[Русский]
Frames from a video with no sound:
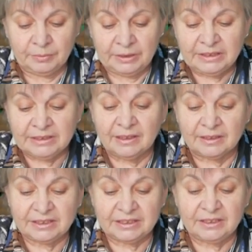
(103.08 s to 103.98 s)
есть
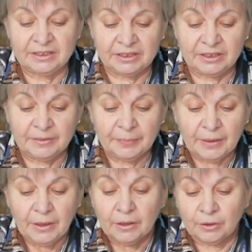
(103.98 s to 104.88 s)
глоксинии и
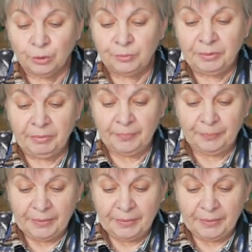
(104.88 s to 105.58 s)
клубнями.